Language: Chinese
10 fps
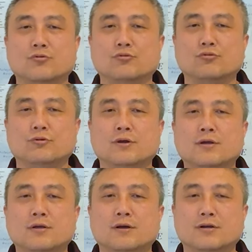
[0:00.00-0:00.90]
用于
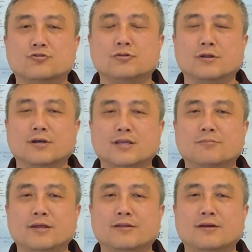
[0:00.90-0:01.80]
呃取得移
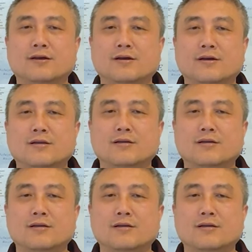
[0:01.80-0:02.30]
民的